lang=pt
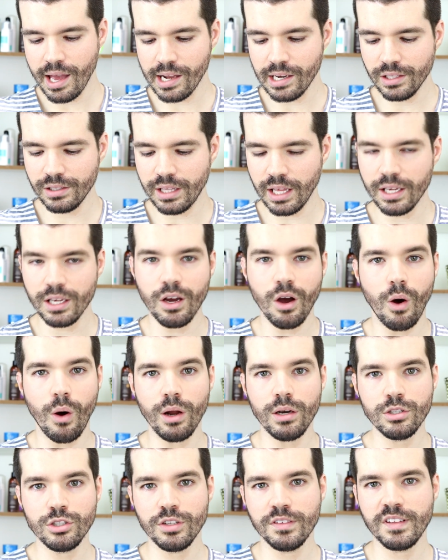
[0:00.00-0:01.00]
ele tem
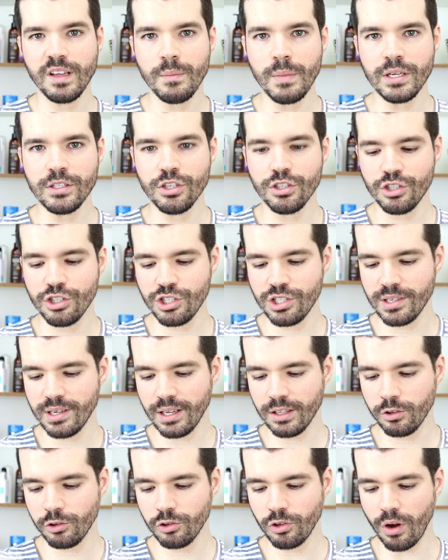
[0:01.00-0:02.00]
óleo de semente de
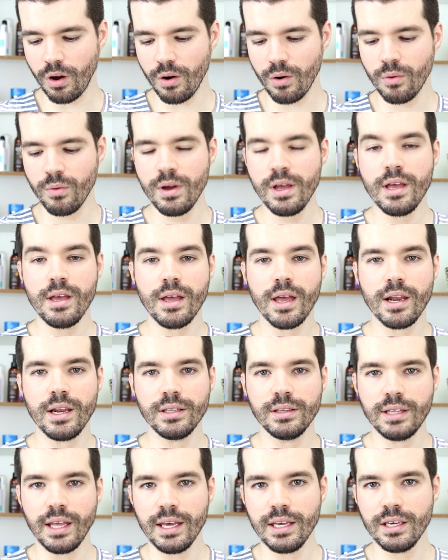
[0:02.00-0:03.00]
girassol,
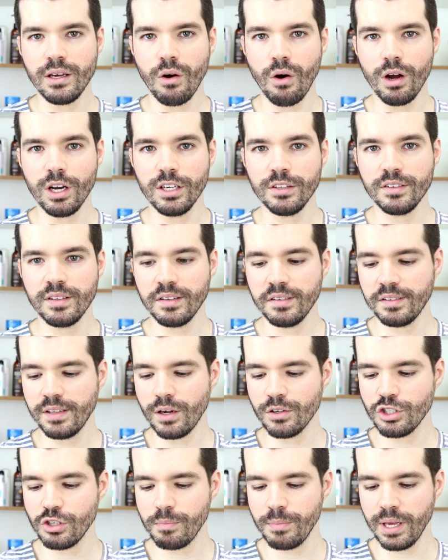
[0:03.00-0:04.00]
ele tem óleo
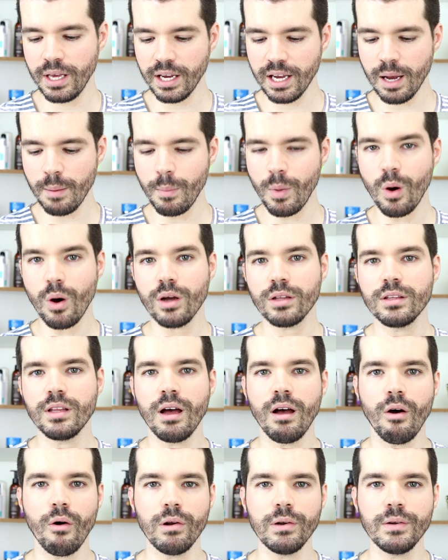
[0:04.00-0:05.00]
essencial de
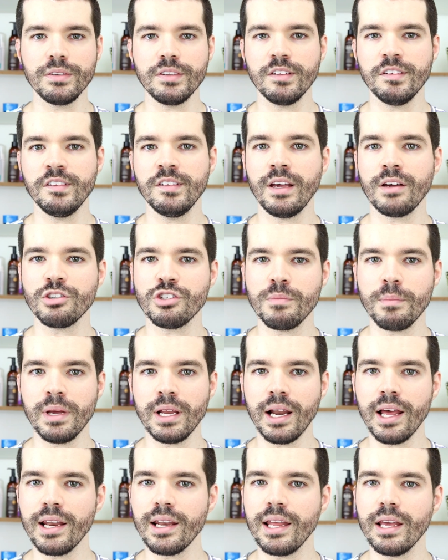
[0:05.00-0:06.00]
bergamota, óleo essencial de
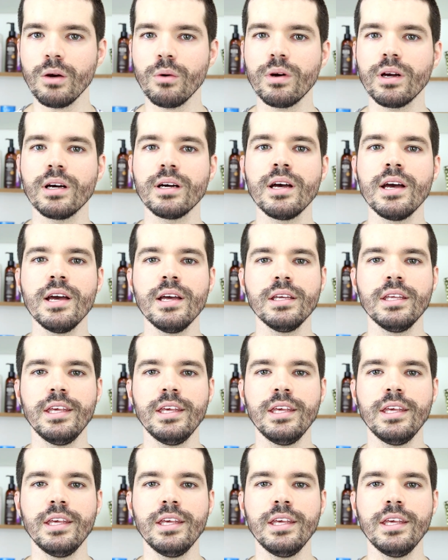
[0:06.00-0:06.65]
melaleuca,